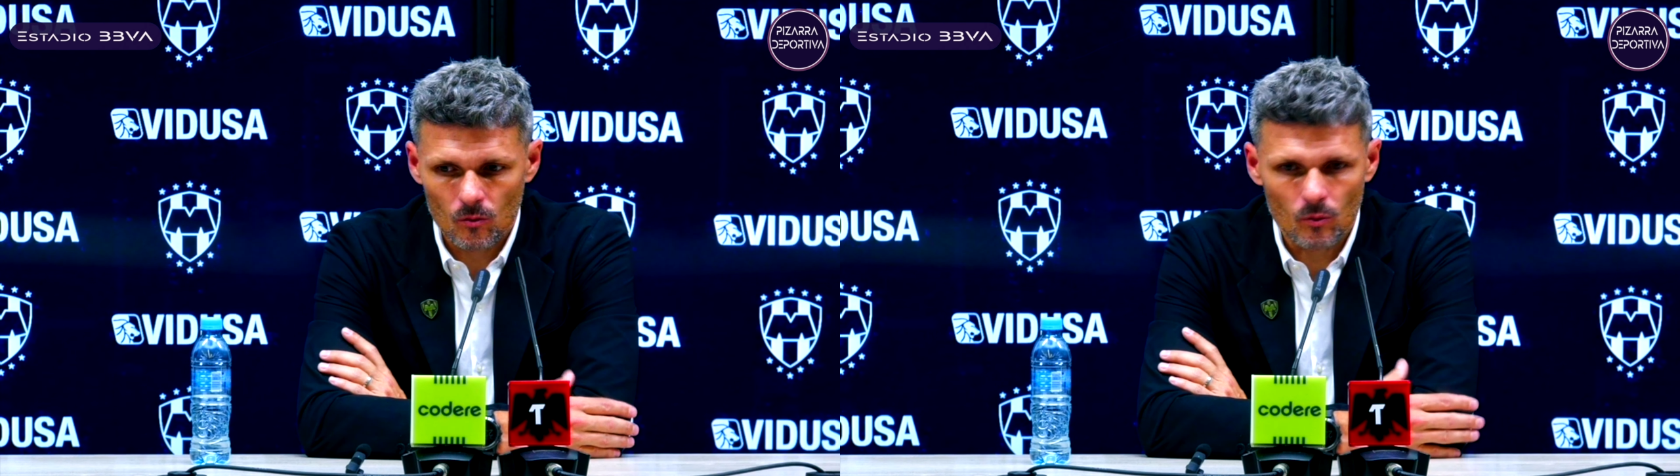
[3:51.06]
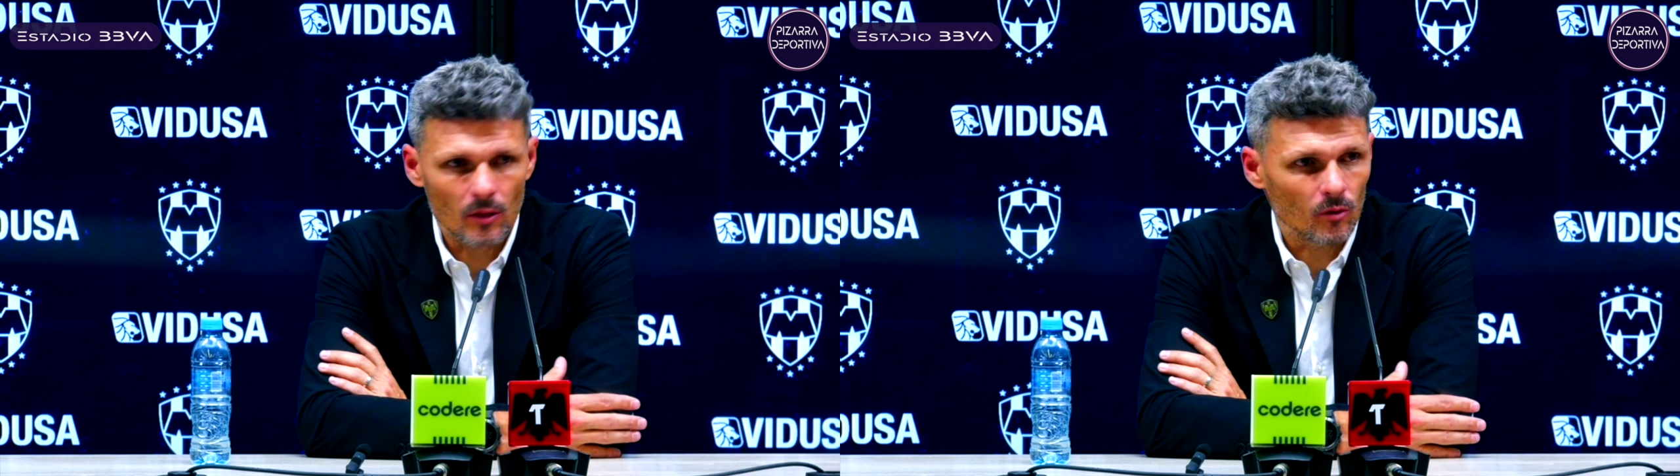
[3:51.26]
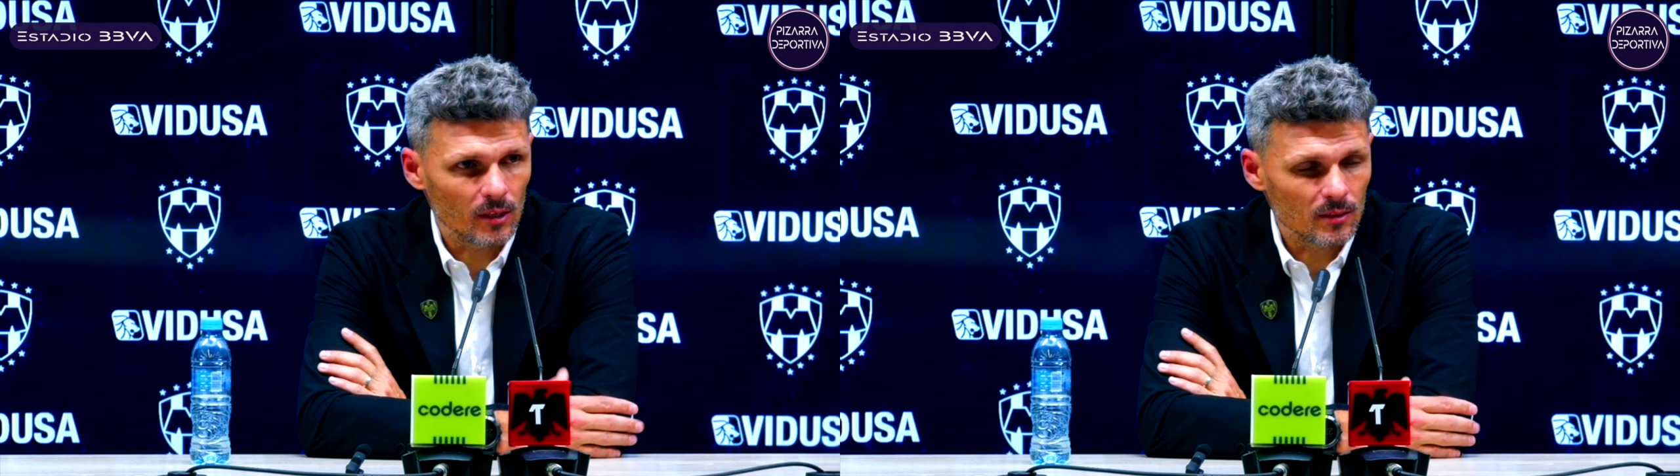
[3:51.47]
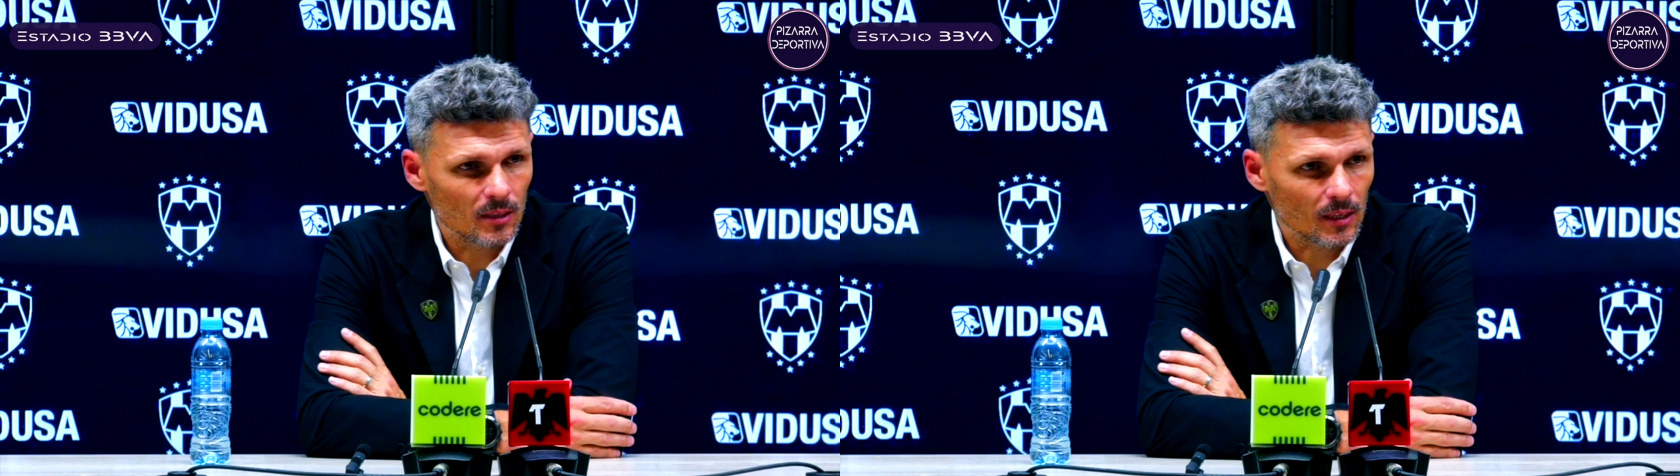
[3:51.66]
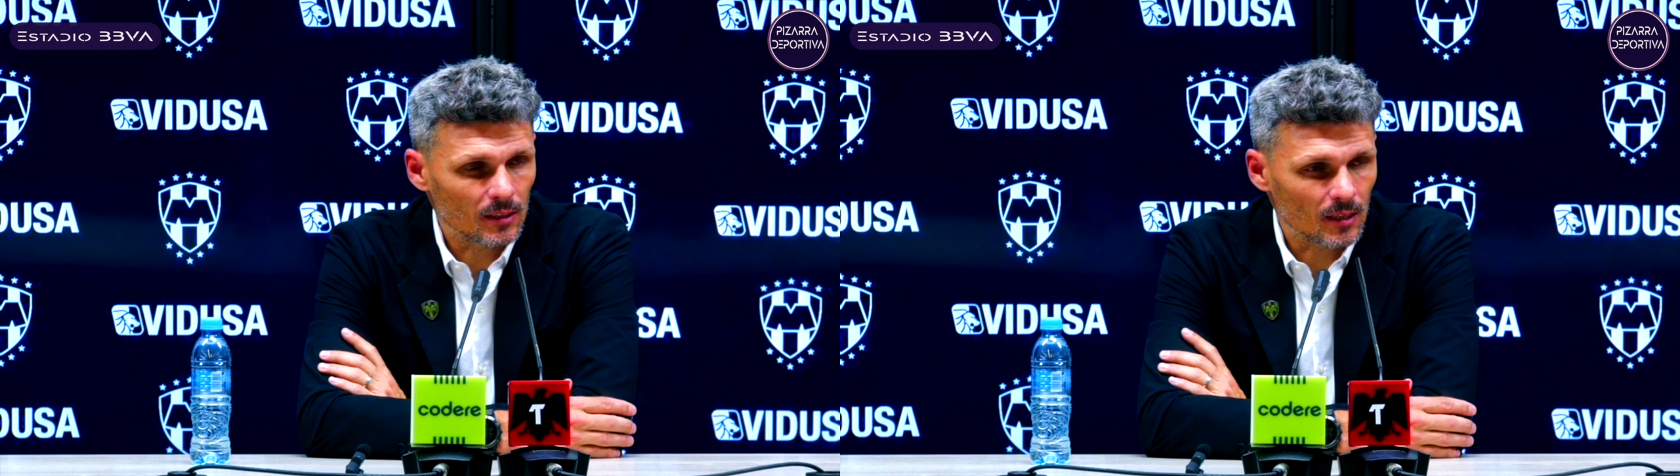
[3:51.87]
una
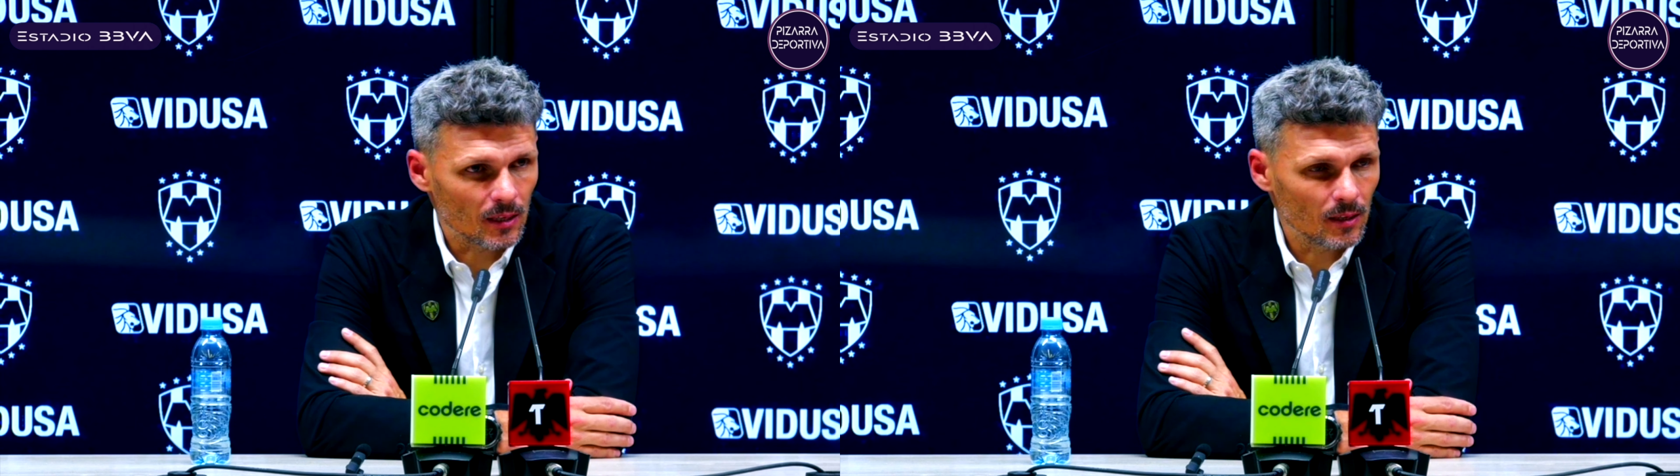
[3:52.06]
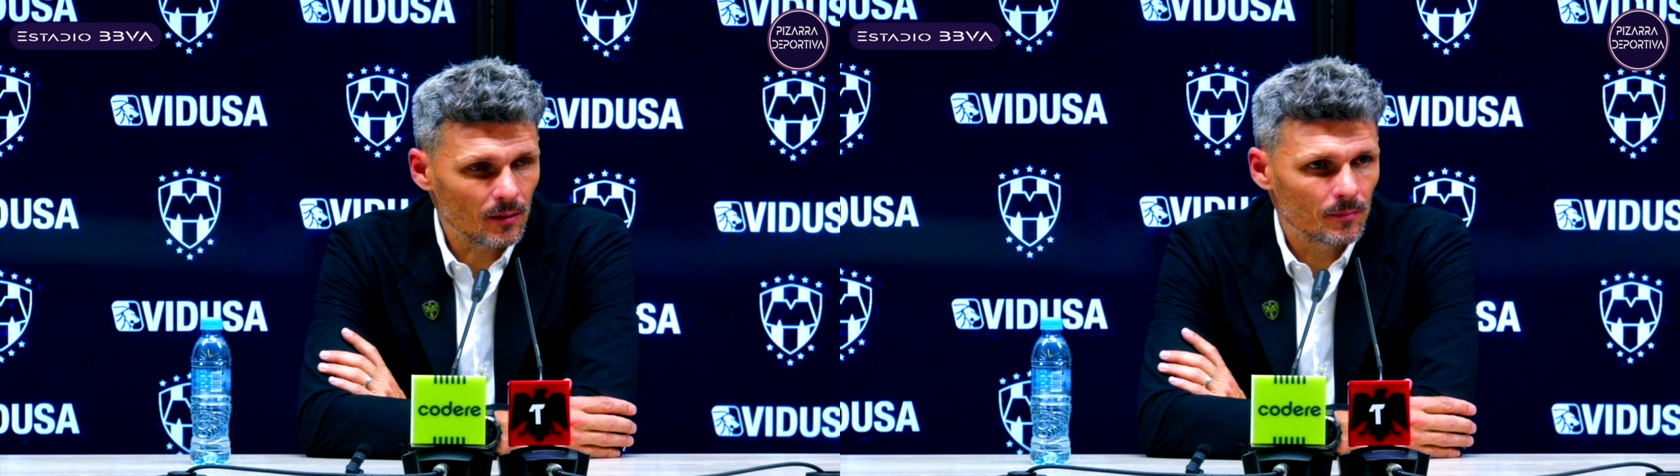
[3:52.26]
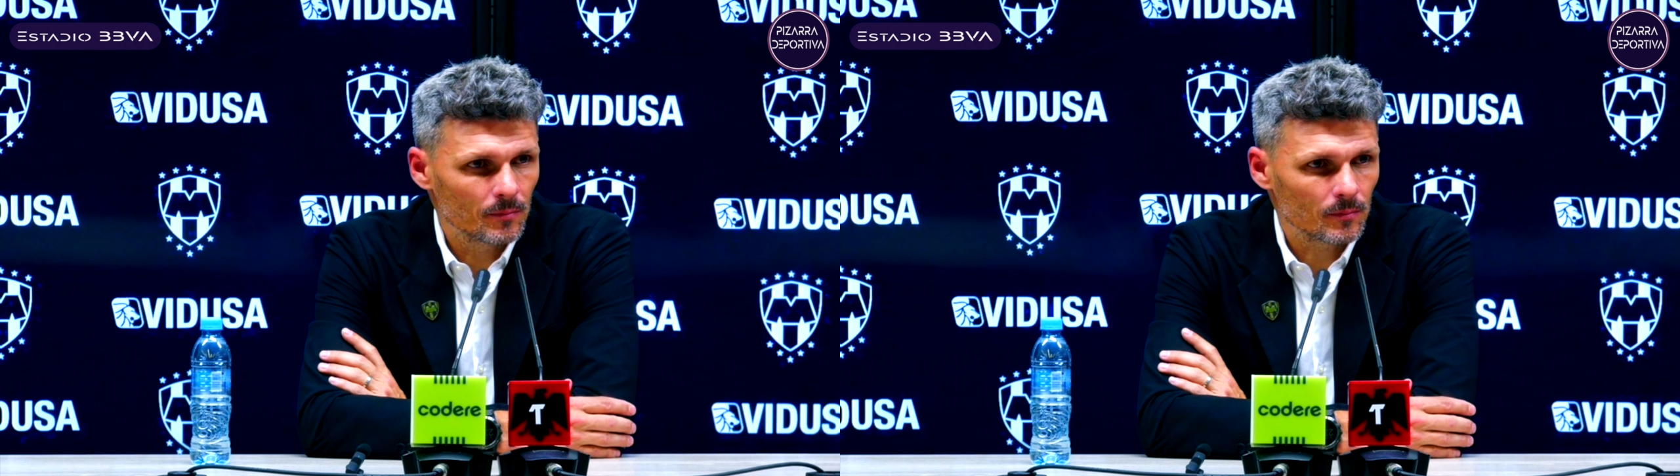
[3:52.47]
dolencia que traía.